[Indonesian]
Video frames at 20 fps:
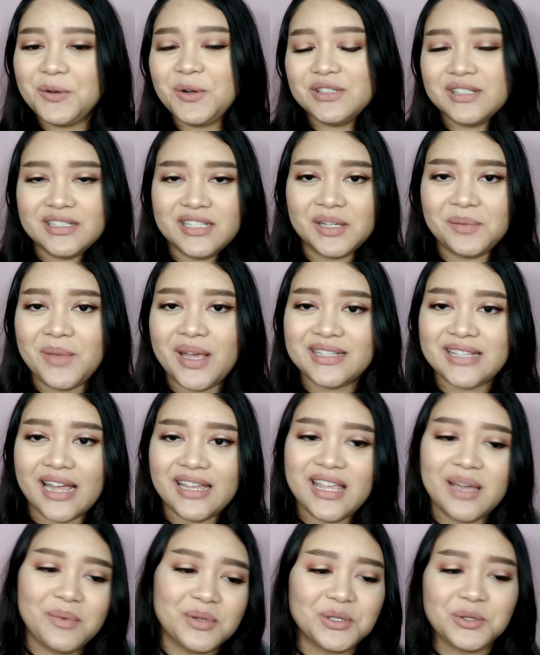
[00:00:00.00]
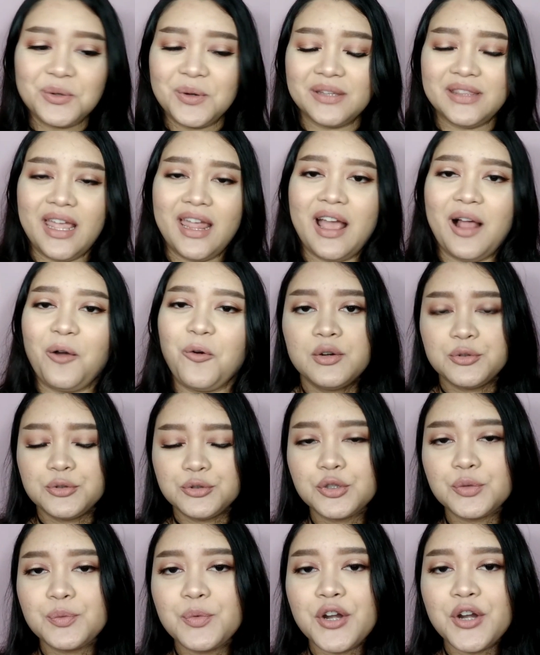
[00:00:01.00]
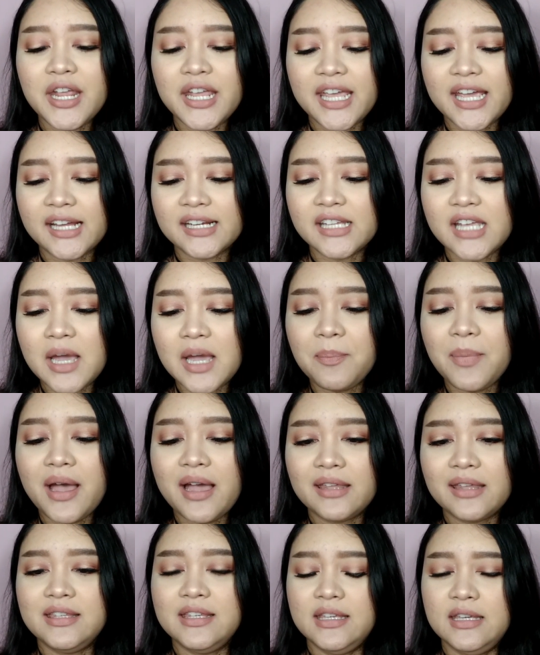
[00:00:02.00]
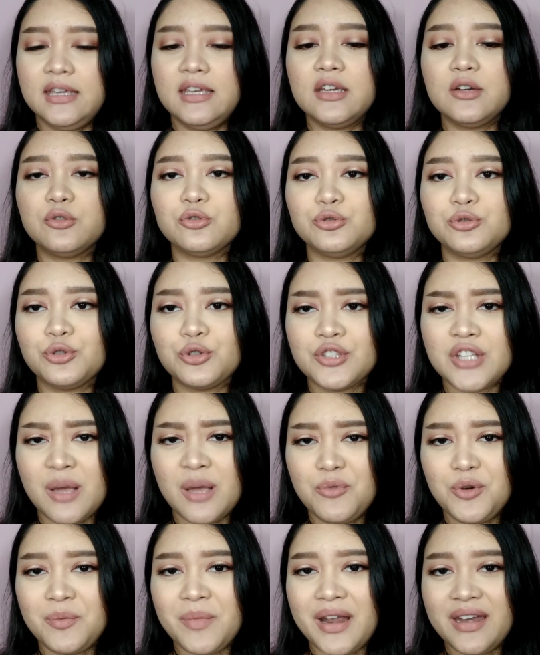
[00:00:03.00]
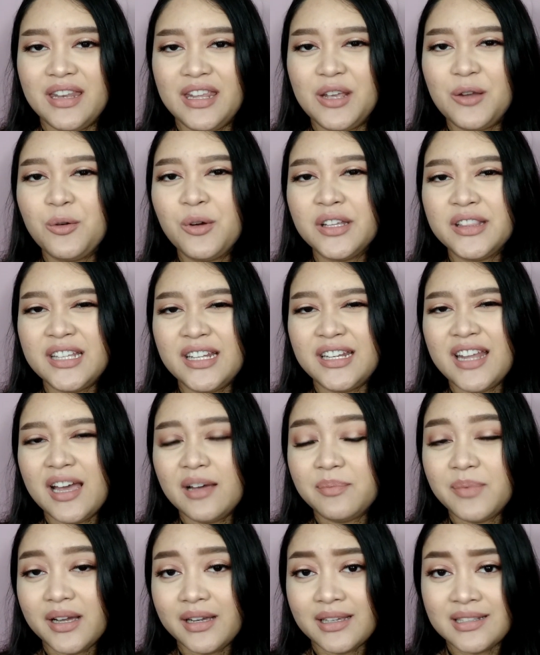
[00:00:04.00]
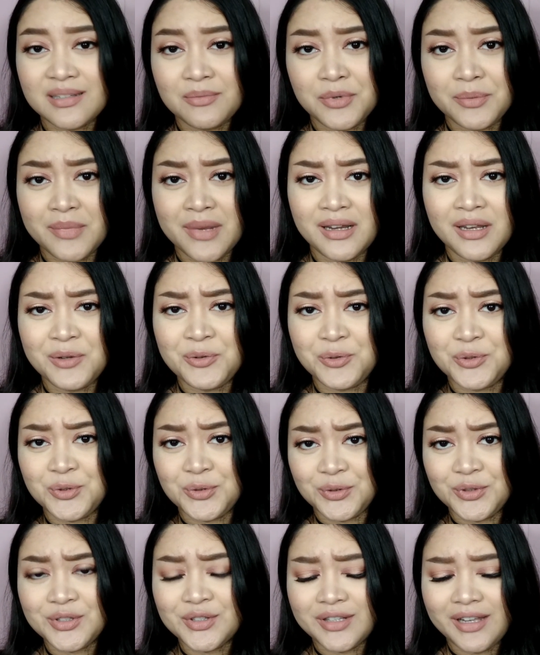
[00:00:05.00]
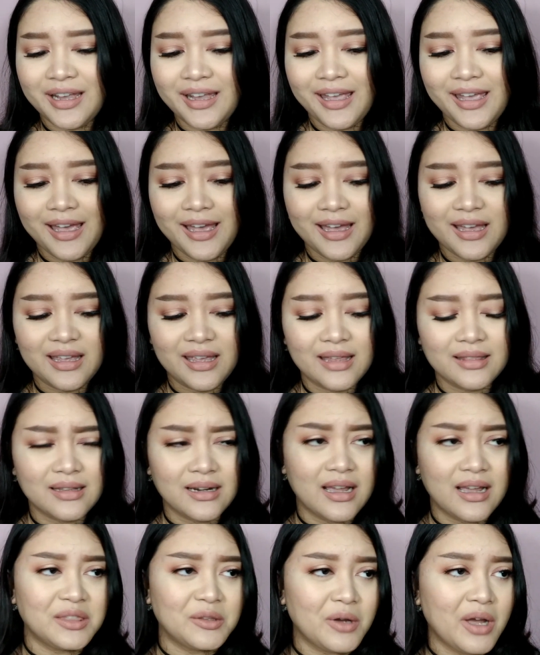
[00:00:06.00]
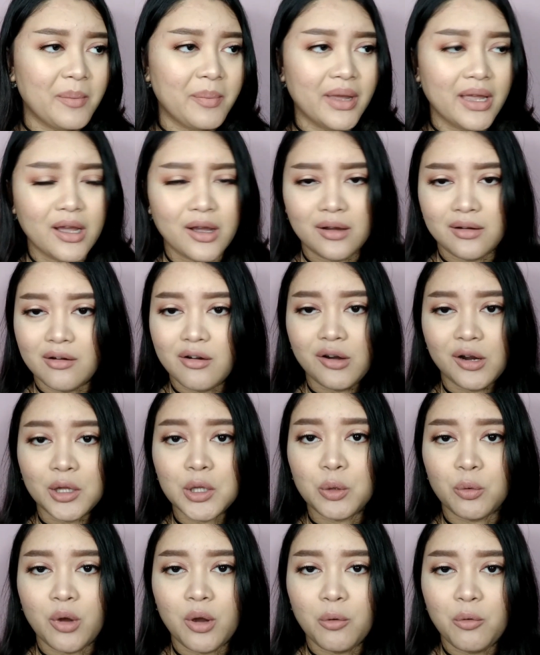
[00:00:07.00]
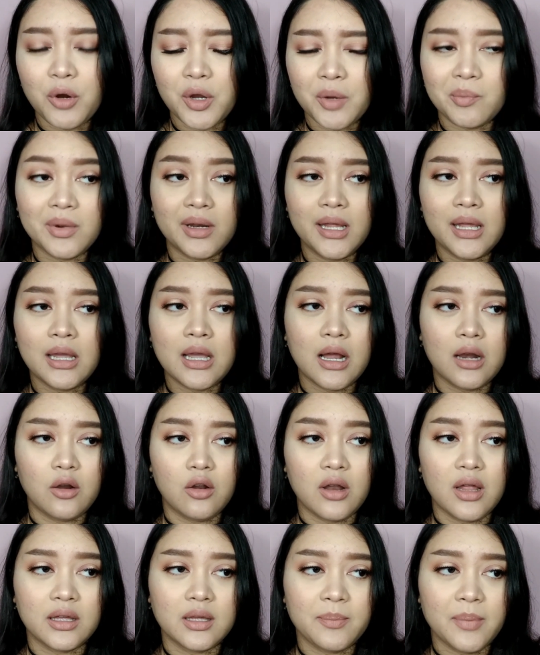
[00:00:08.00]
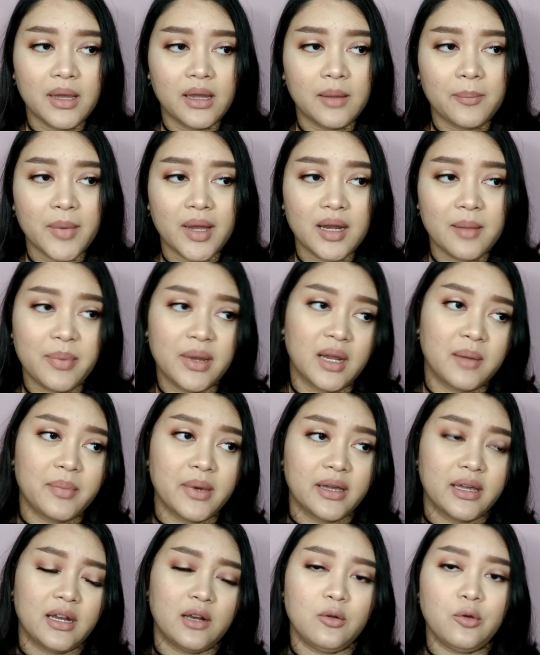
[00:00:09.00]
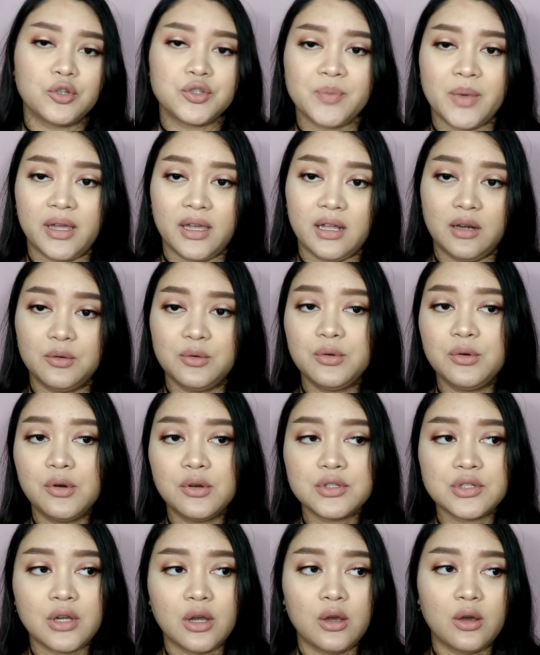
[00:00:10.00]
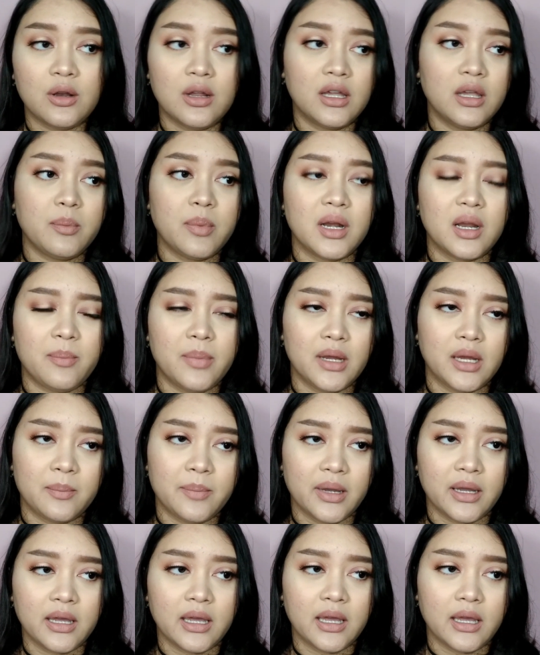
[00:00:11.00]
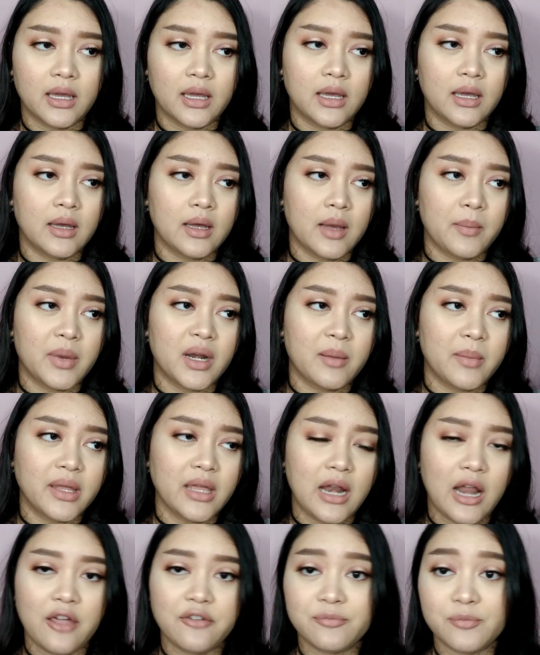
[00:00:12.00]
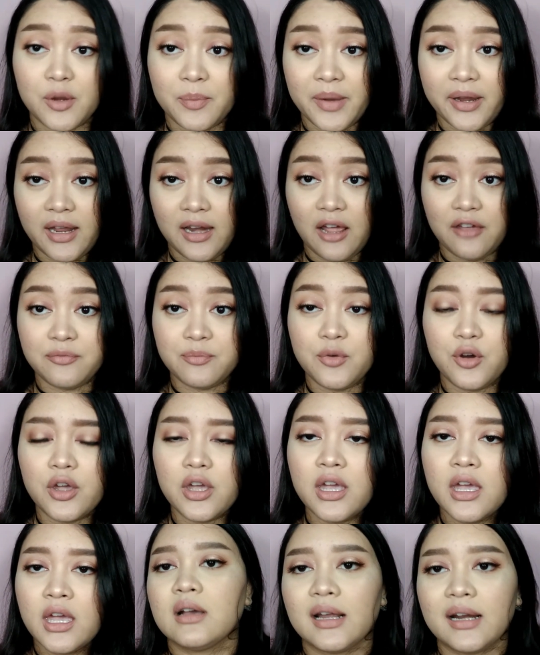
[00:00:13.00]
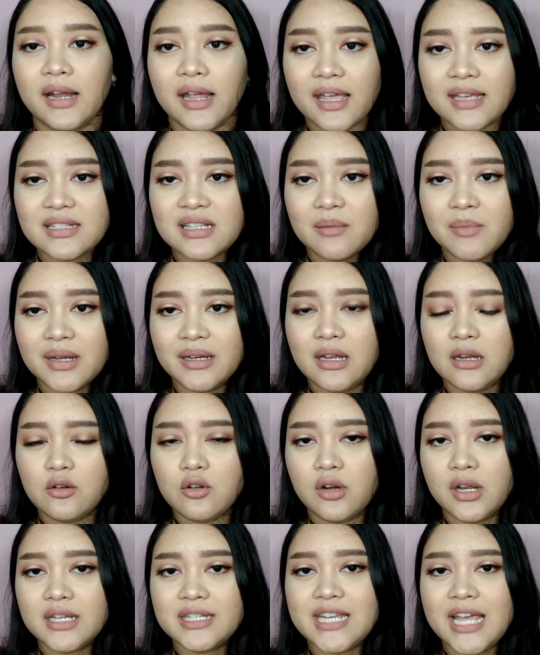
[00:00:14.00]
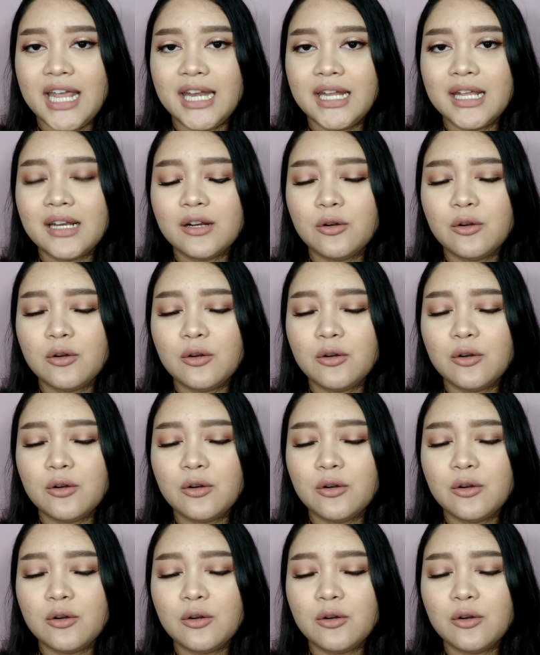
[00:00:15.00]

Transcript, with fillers: gue sisir biasa aja habis itu gue tinggal untuk body care-nya pagi untuk sabun mandi gue tidak pakai sabun mandi khusus kayak ya tergantung apa yang orang tua gue beli kalau lagi pengen pada pengen pakai pakai looks pakai looks kalau lagi pada pengen pakai apa namanya life boy pakai life boy karena ya selama di Indonesia ini